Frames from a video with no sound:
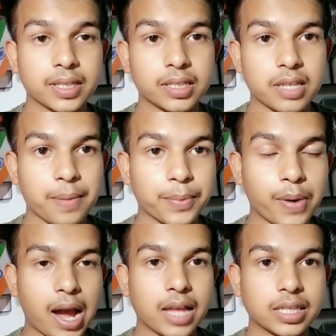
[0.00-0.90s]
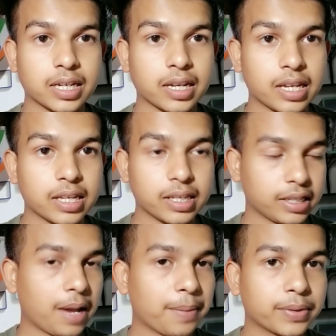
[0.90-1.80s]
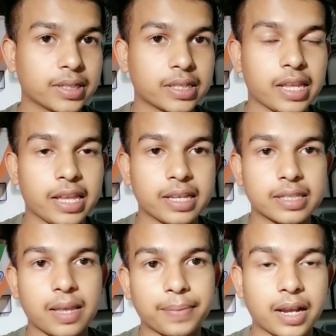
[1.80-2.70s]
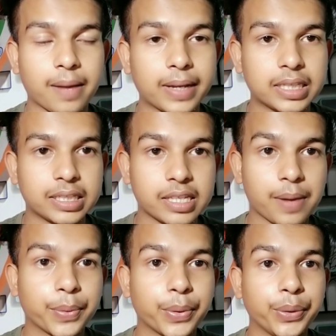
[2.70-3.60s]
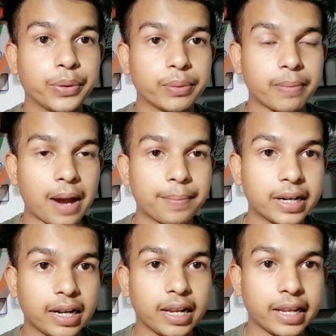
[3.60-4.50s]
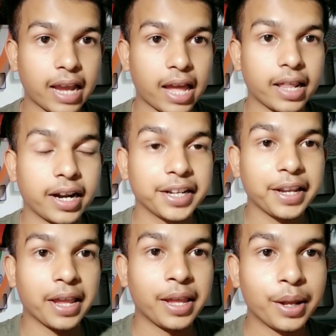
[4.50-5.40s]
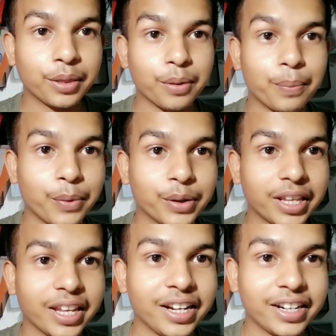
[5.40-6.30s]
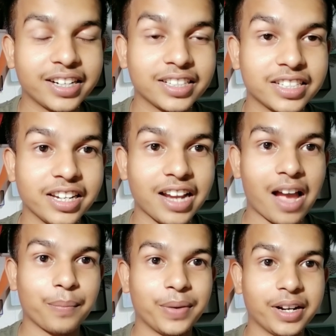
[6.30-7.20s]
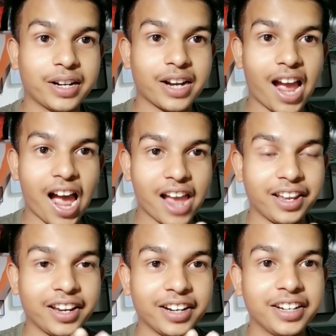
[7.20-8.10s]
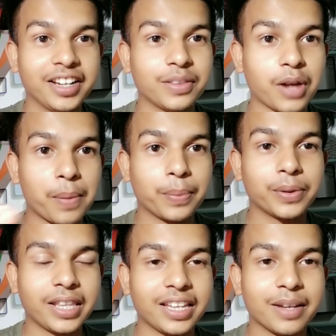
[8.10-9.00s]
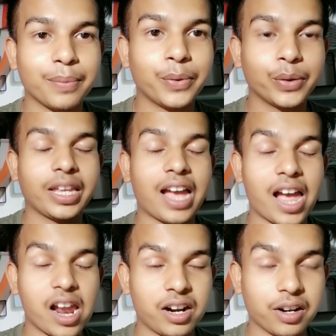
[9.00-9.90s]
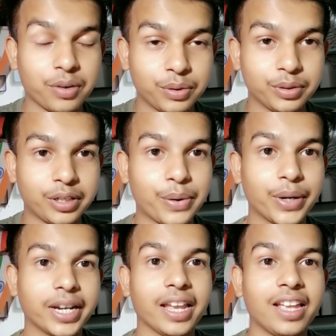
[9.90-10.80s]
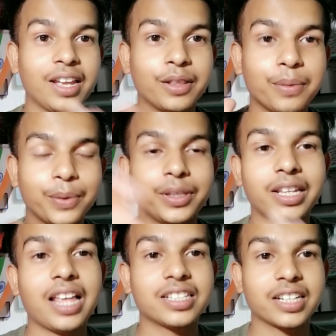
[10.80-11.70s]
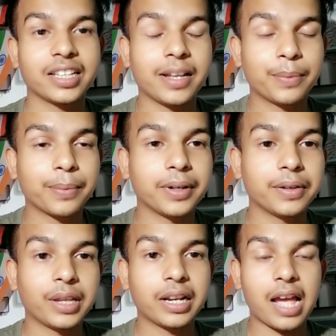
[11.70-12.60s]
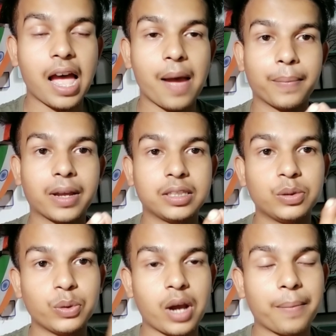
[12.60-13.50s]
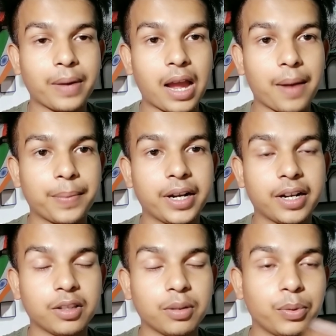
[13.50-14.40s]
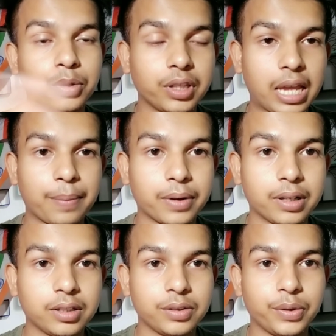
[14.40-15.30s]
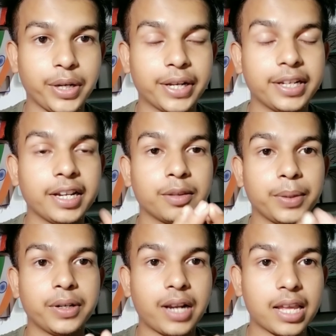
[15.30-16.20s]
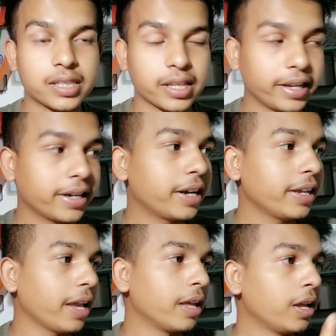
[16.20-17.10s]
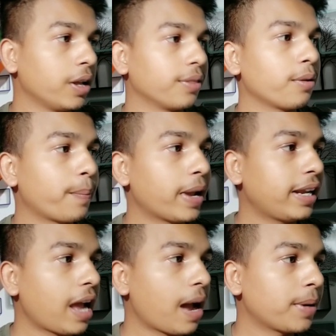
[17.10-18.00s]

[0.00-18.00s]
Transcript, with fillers: सुबह जैसे आपको आज का है आपको जैसे एक सप्ताह का बाद जैसे आपको यूट्यूब अपडेट लेके आ रहा है ठीक है तो बहुत ही इंटरेस्टिंग अपडेट आया है ठीक है तो आपको देख के बहुत ही हैरान हो जाओगे ठीक है तो बहुत ही लास्ट तक आपको वीडियो देखना आपका जो आपका अपडेट है तो बहुत ही आपका ठीक है वीडियो लास्ट तक देखना ठीक है तो पहले